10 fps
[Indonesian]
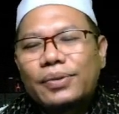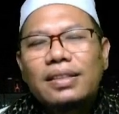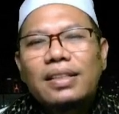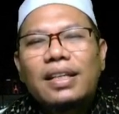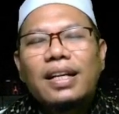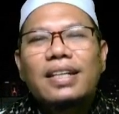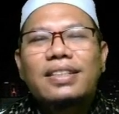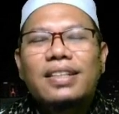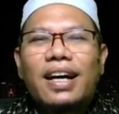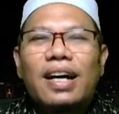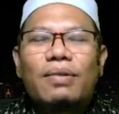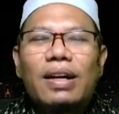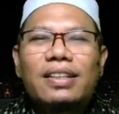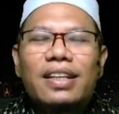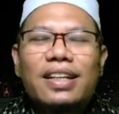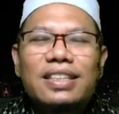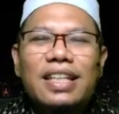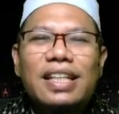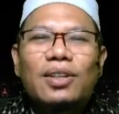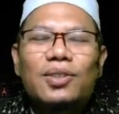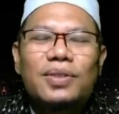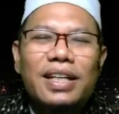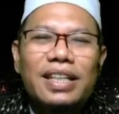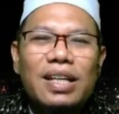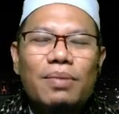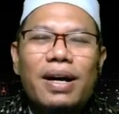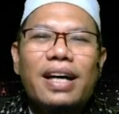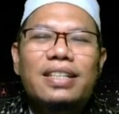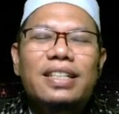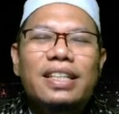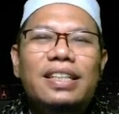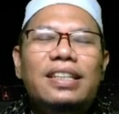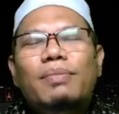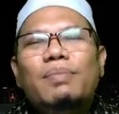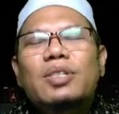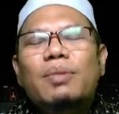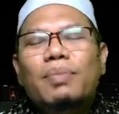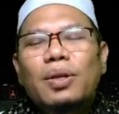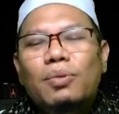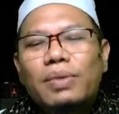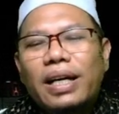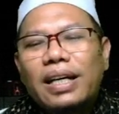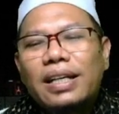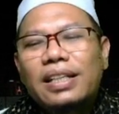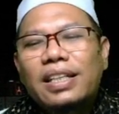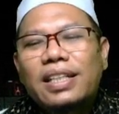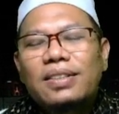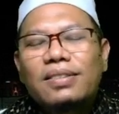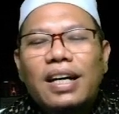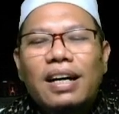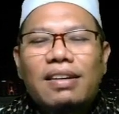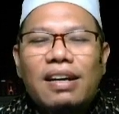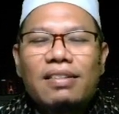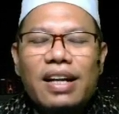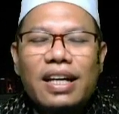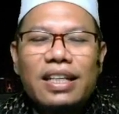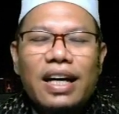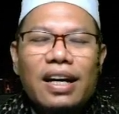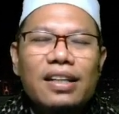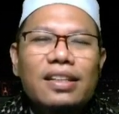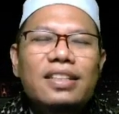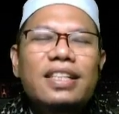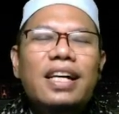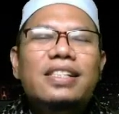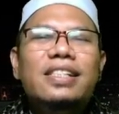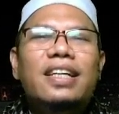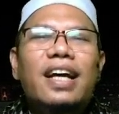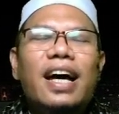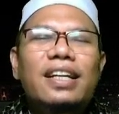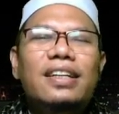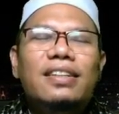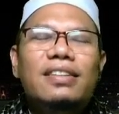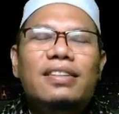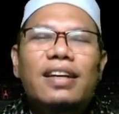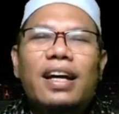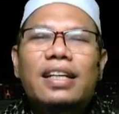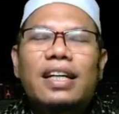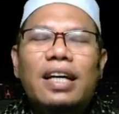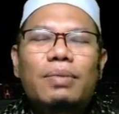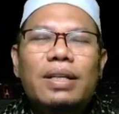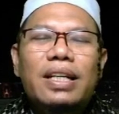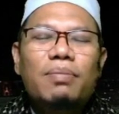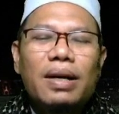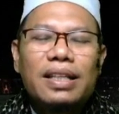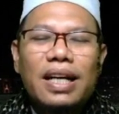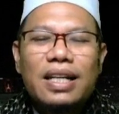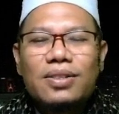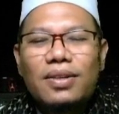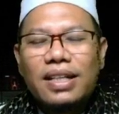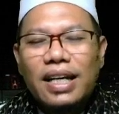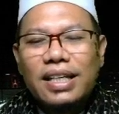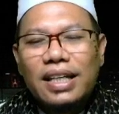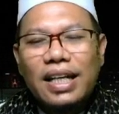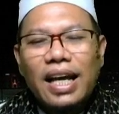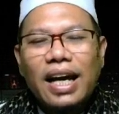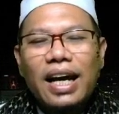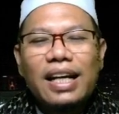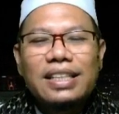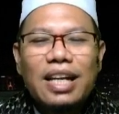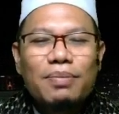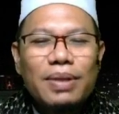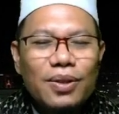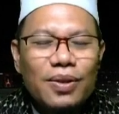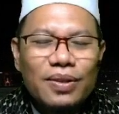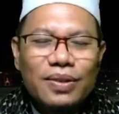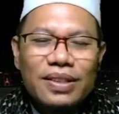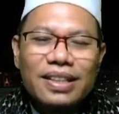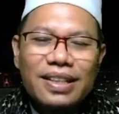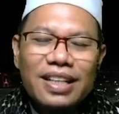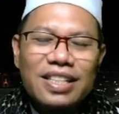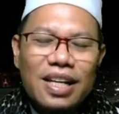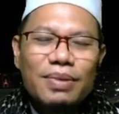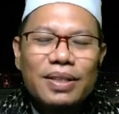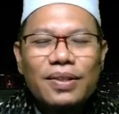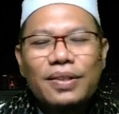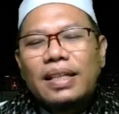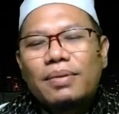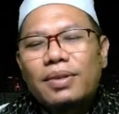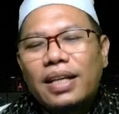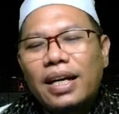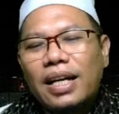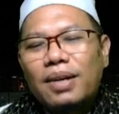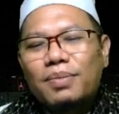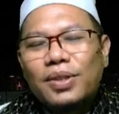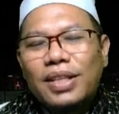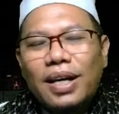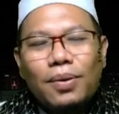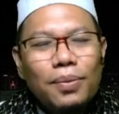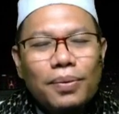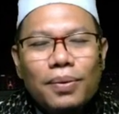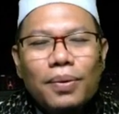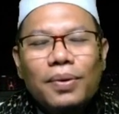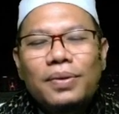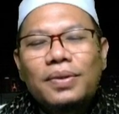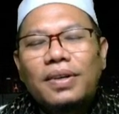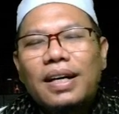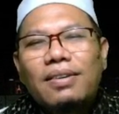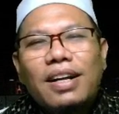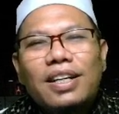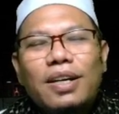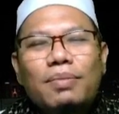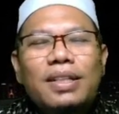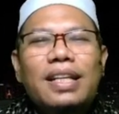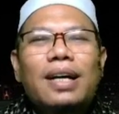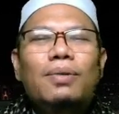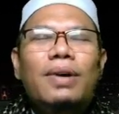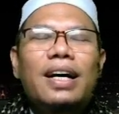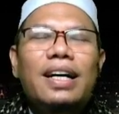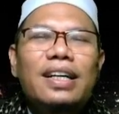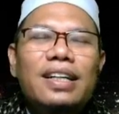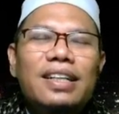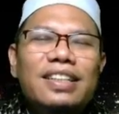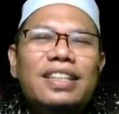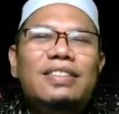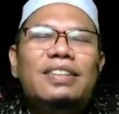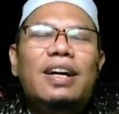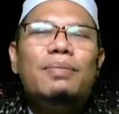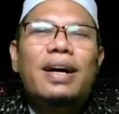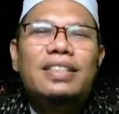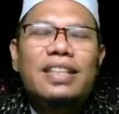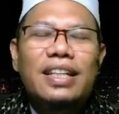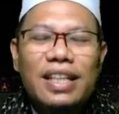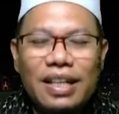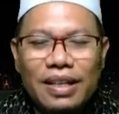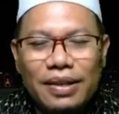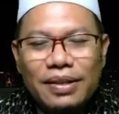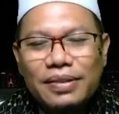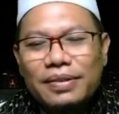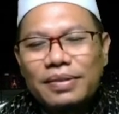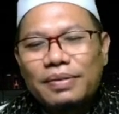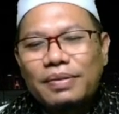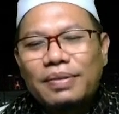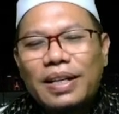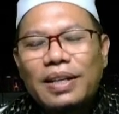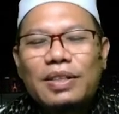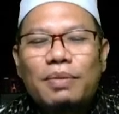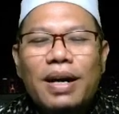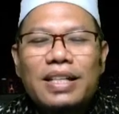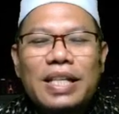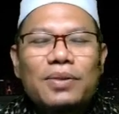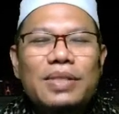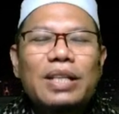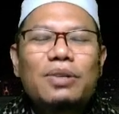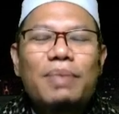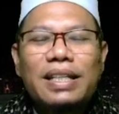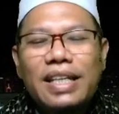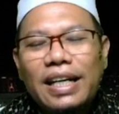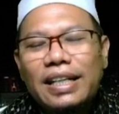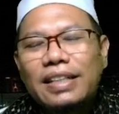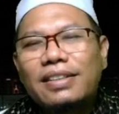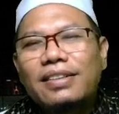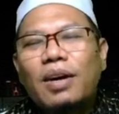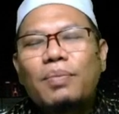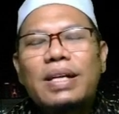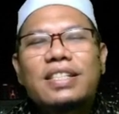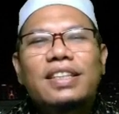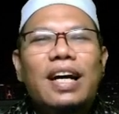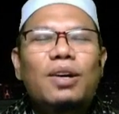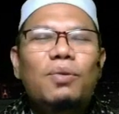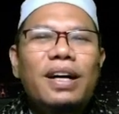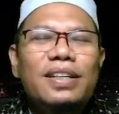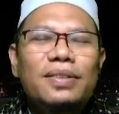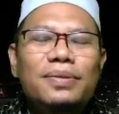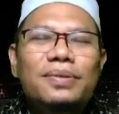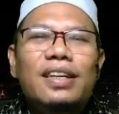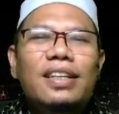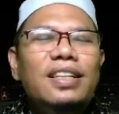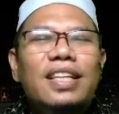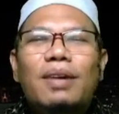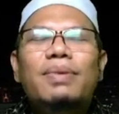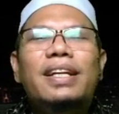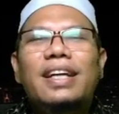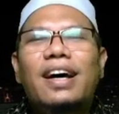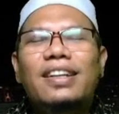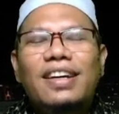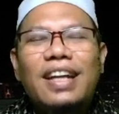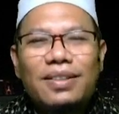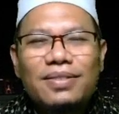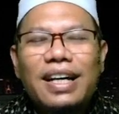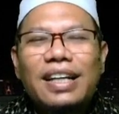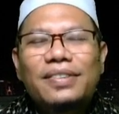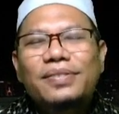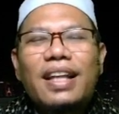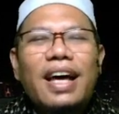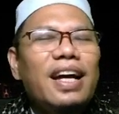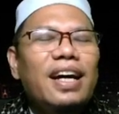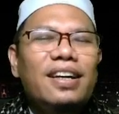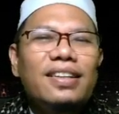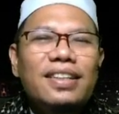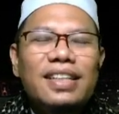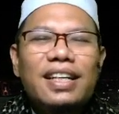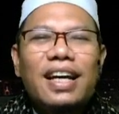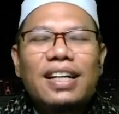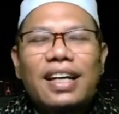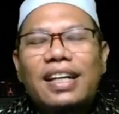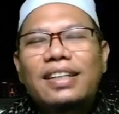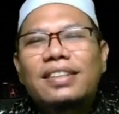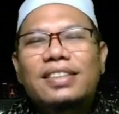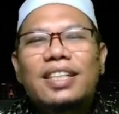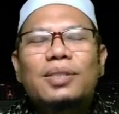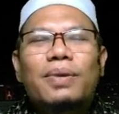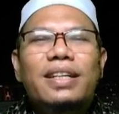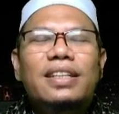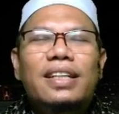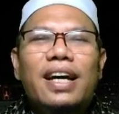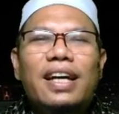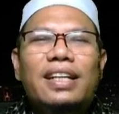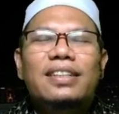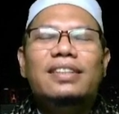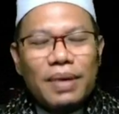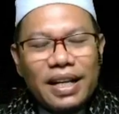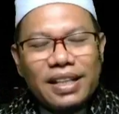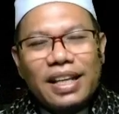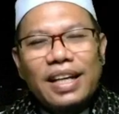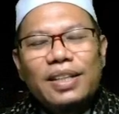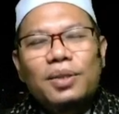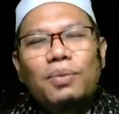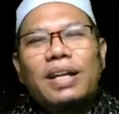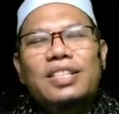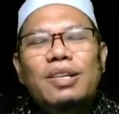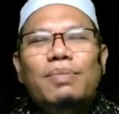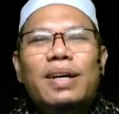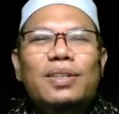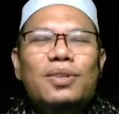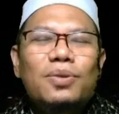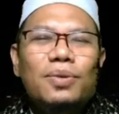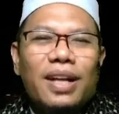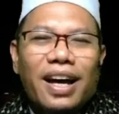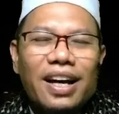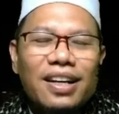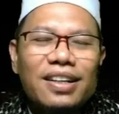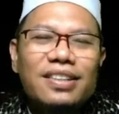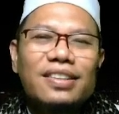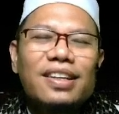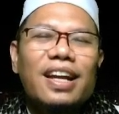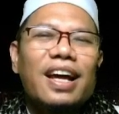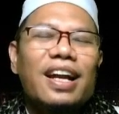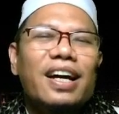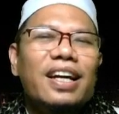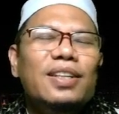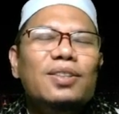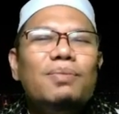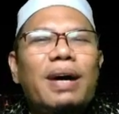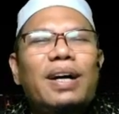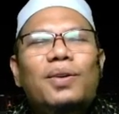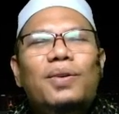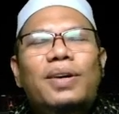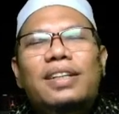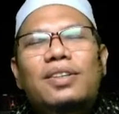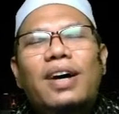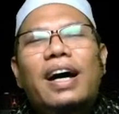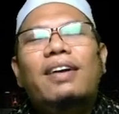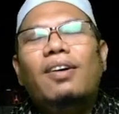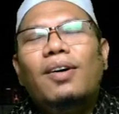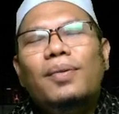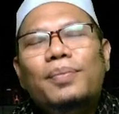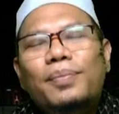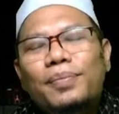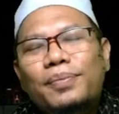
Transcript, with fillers: Jadi rasa khawatir, rasa takut sudah kita bahas di bab sebelumnya. Ini juga orang-orang yang Allah janjikan akan mendapatkan surganya kelak asal betul ya, asal betul kemudian al muttaqun orang-orang yang bertakwa ini juga bahasanya kalau dibahas satu-satu panjang apa sih takwa itu? Intinya perintah Allah lakukan, larangan Allah tinggalkan. Sesuai dengan perintah itu wajib atau sunnah, ya, larangan itu makruh atau haram.